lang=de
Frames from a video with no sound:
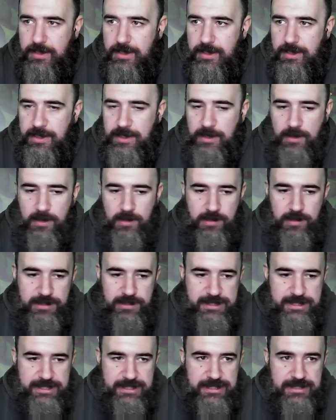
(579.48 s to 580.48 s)
Auch
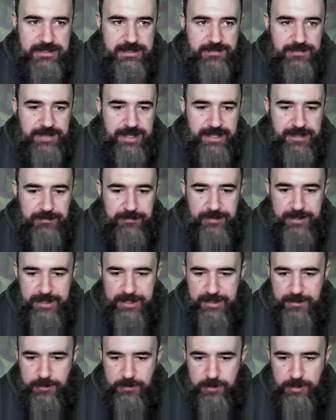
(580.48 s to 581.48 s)
dies werden wir
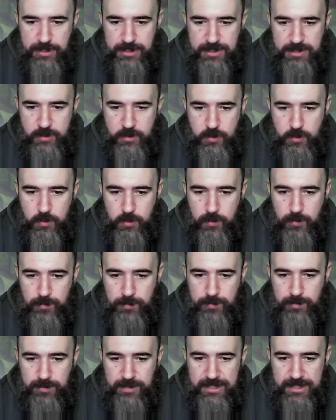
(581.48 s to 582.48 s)
natürlich
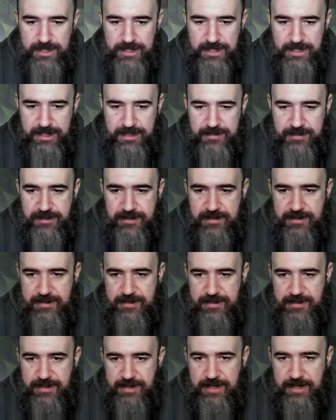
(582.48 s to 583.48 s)
umgehend
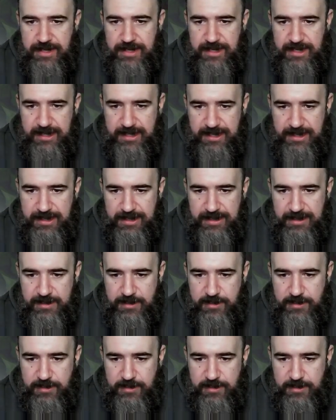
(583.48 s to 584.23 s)
erledigen